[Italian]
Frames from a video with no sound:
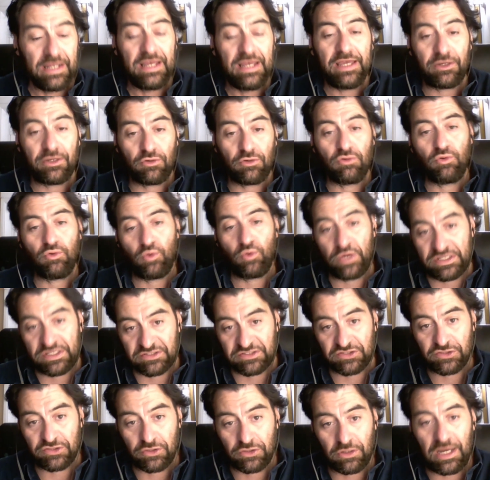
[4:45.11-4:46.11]
e con
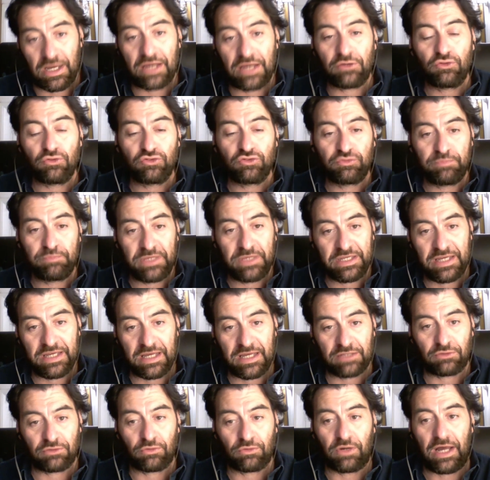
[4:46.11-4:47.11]
questo hanno
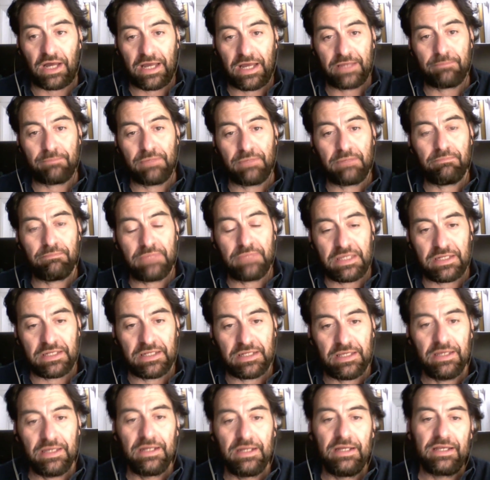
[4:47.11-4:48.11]
spiegato ai
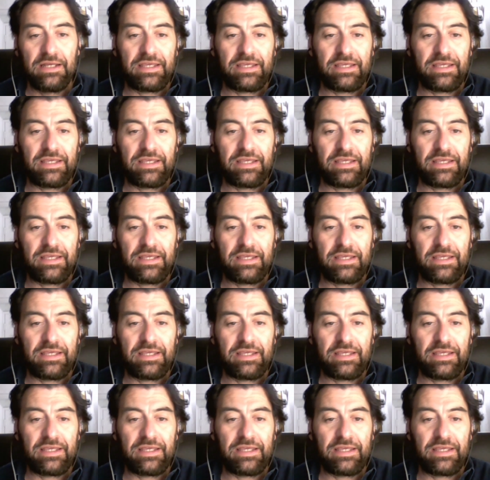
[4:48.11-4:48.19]
bambini